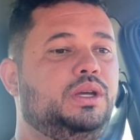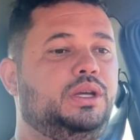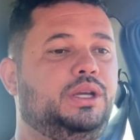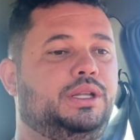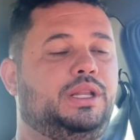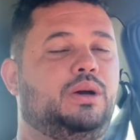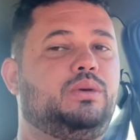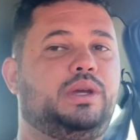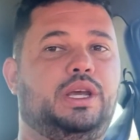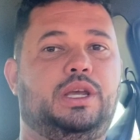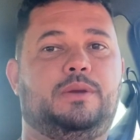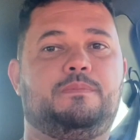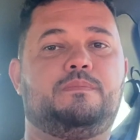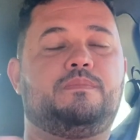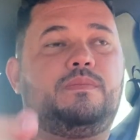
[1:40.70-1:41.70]
Então o okay,
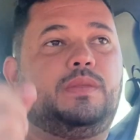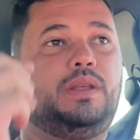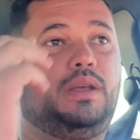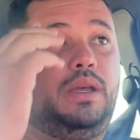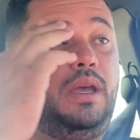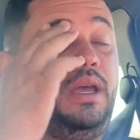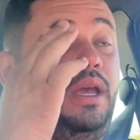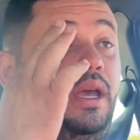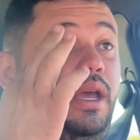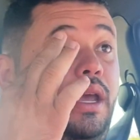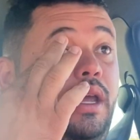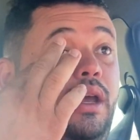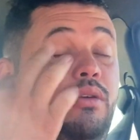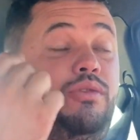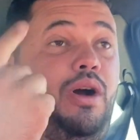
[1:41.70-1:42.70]
que? É,
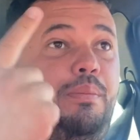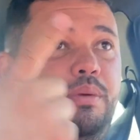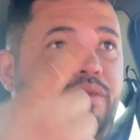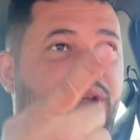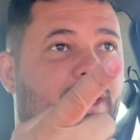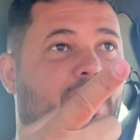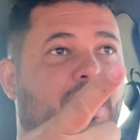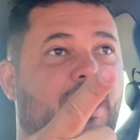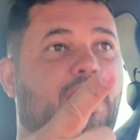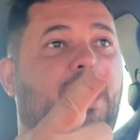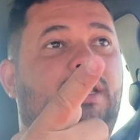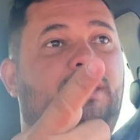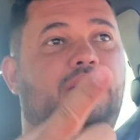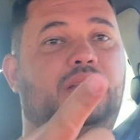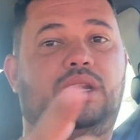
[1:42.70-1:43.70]
eu vou aproveitar aquela
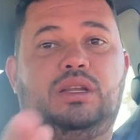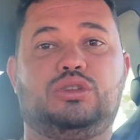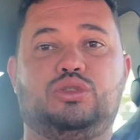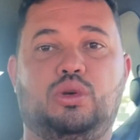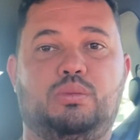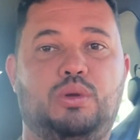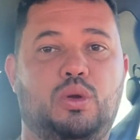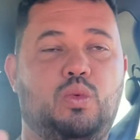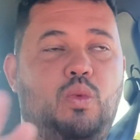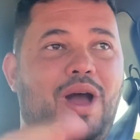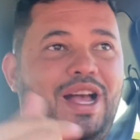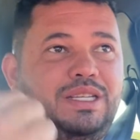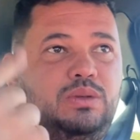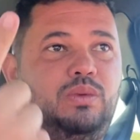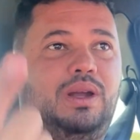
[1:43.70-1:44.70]
lata que sobrou
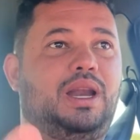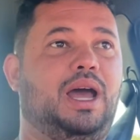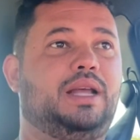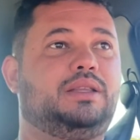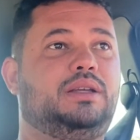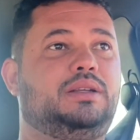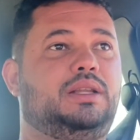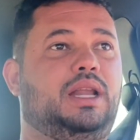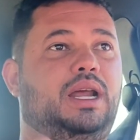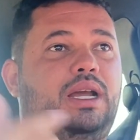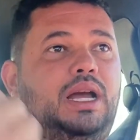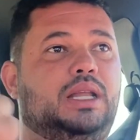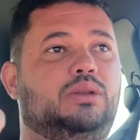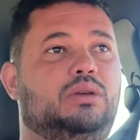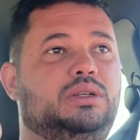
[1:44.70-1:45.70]
quase uma lata, lá na
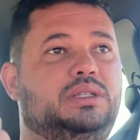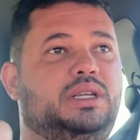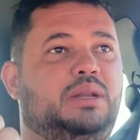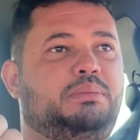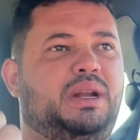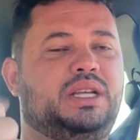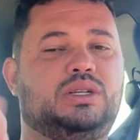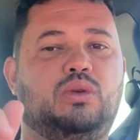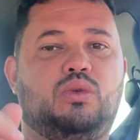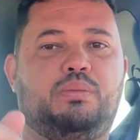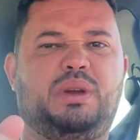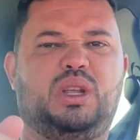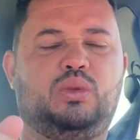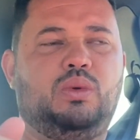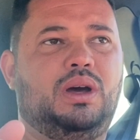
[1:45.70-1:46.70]
casa Neto parece que eu
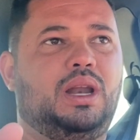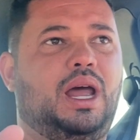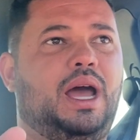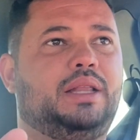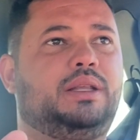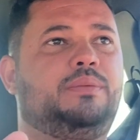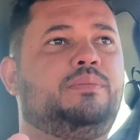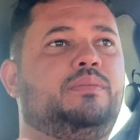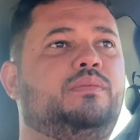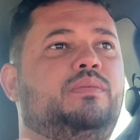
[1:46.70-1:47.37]
comprei duas latas,